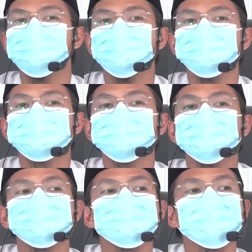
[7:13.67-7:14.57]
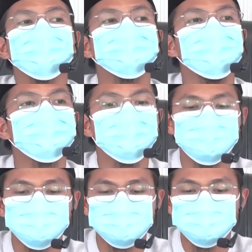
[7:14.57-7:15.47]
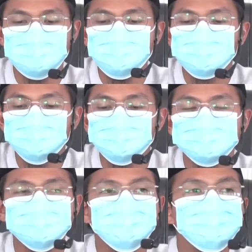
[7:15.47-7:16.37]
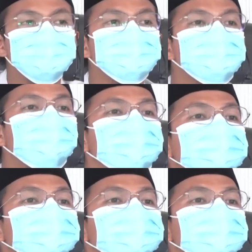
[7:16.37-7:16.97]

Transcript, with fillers: akan menemukan dan mendapatkan apa yang menjadi tujuan